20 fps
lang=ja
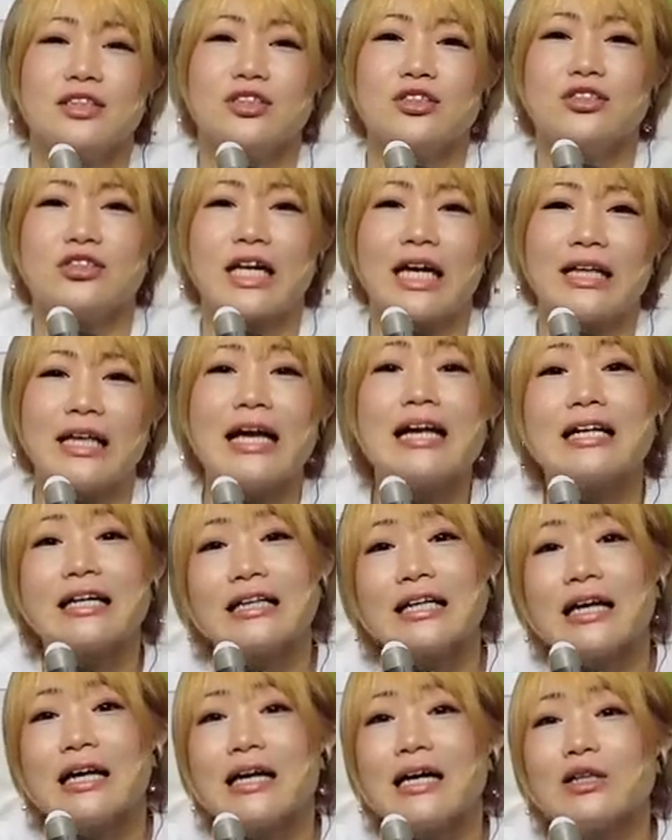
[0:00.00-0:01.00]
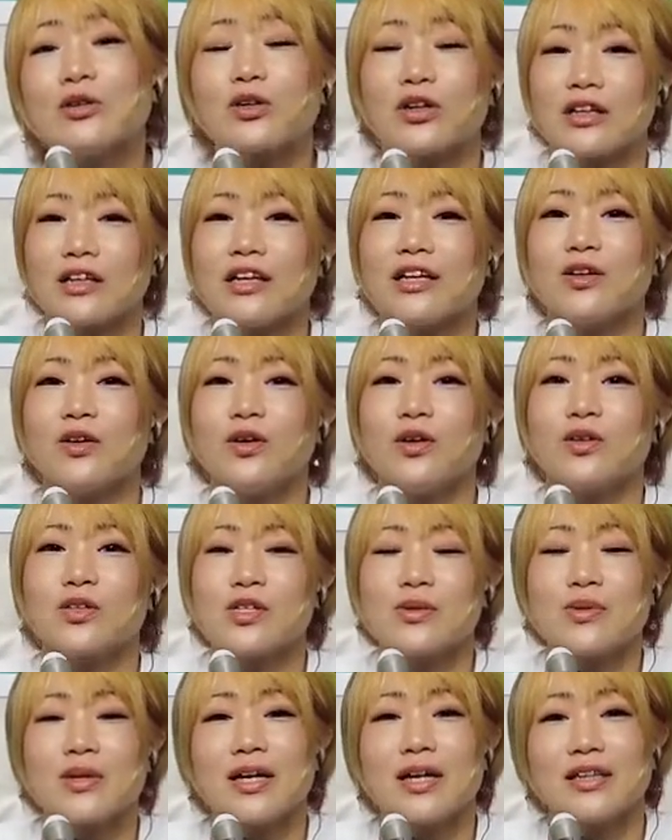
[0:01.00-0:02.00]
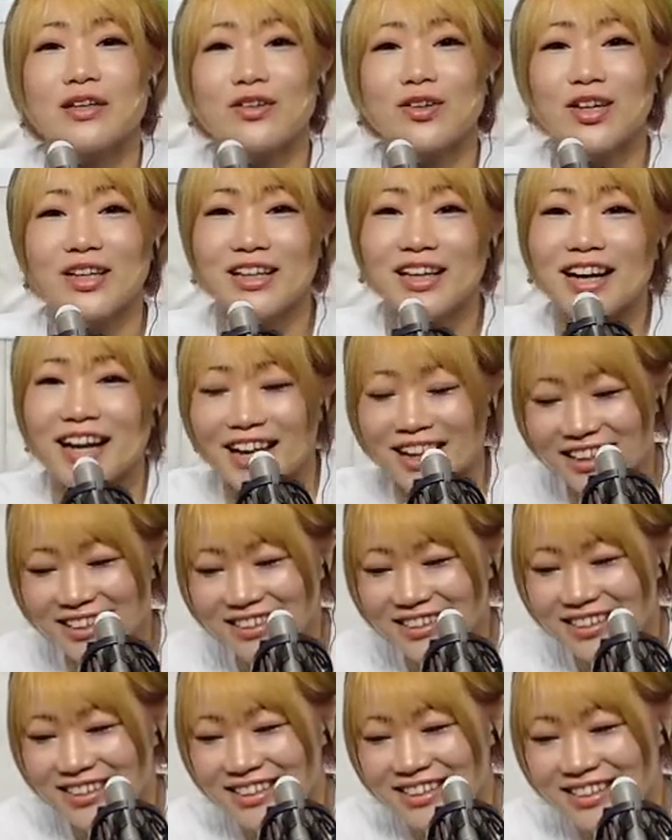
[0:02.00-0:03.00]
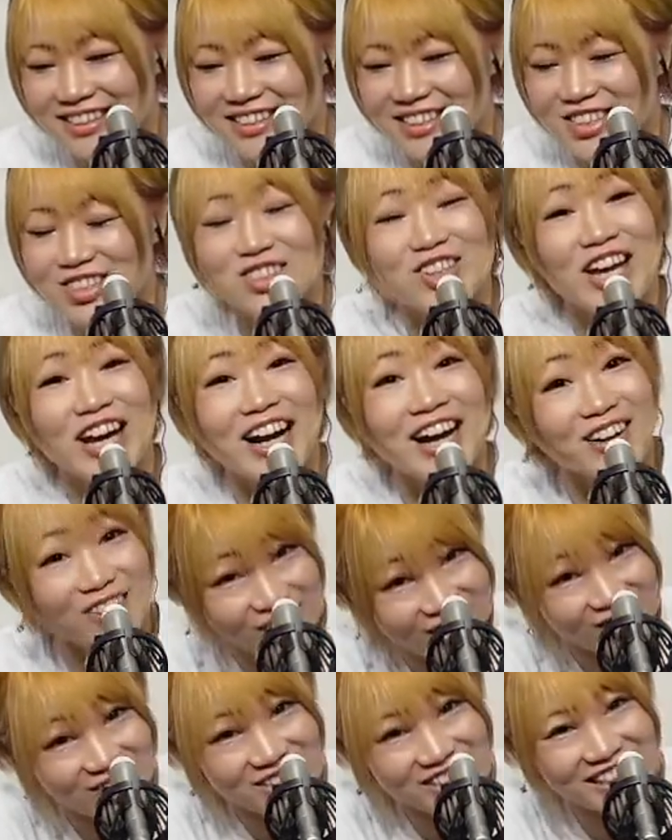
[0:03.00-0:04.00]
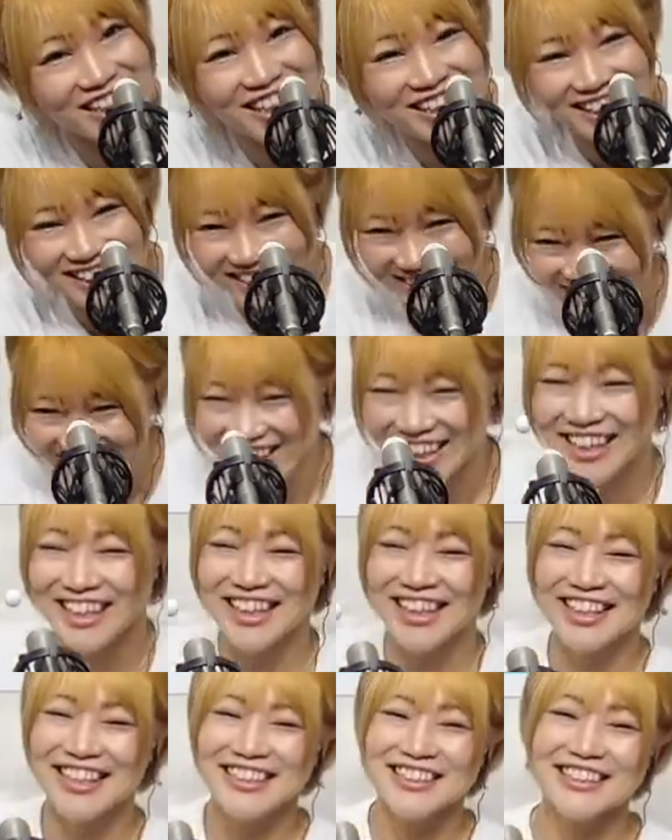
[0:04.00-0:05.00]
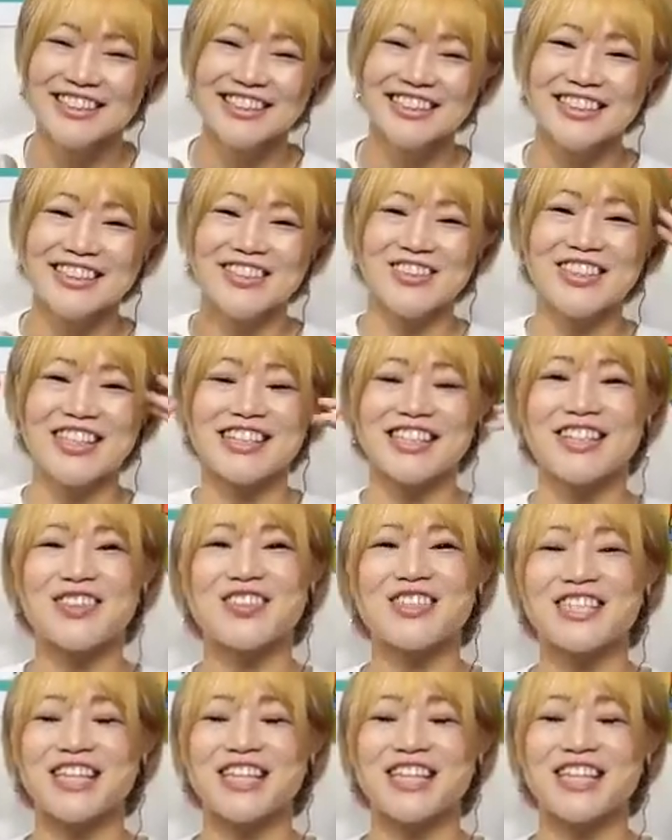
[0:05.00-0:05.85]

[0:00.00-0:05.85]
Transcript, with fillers: 中継ないかなとかねいろいろつぶやいてくれたら中継入るかもしれないので皆さんの